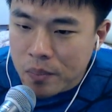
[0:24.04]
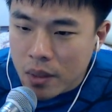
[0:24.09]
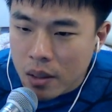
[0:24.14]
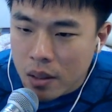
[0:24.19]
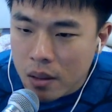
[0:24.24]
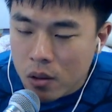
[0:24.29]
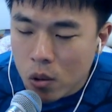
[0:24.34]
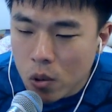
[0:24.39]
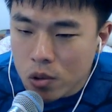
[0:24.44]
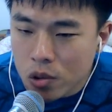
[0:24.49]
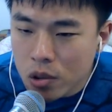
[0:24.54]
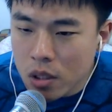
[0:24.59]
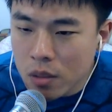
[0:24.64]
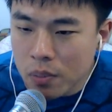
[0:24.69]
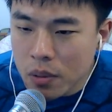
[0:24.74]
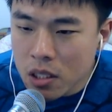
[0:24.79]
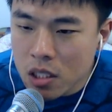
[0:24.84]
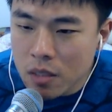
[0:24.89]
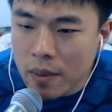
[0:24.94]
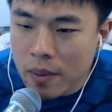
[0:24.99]
교수님
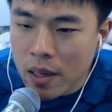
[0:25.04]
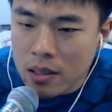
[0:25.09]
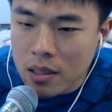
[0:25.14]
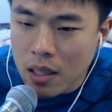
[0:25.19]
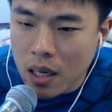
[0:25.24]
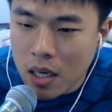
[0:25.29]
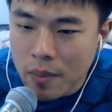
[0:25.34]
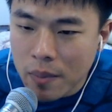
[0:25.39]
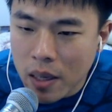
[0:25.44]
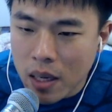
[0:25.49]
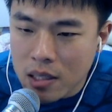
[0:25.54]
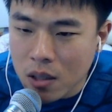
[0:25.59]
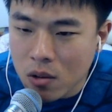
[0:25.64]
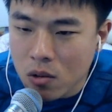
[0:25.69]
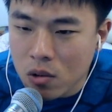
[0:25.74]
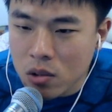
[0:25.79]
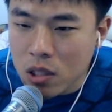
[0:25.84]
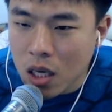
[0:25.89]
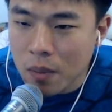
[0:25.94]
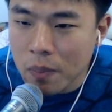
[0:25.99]
PC방에서 알바가
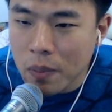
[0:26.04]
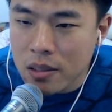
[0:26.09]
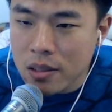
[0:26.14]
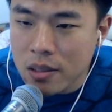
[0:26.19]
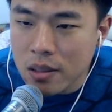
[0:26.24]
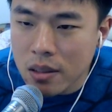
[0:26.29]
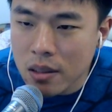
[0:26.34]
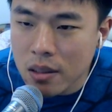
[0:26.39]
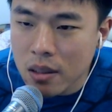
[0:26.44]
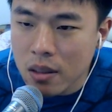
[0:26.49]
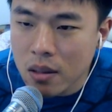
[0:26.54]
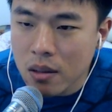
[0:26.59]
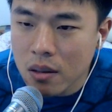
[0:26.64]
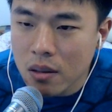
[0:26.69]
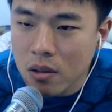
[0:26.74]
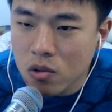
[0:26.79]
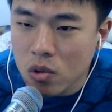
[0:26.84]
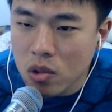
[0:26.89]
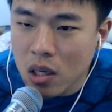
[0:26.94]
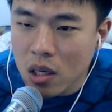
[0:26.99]
자꾸 제 앞에서
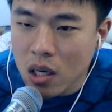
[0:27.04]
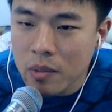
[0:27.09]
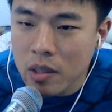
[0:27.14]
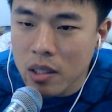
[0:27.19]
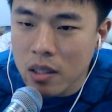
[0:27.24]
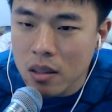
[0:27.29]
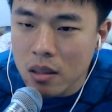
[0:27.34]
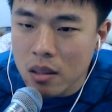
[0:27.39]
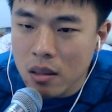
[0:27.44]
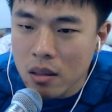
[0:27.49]
존재감을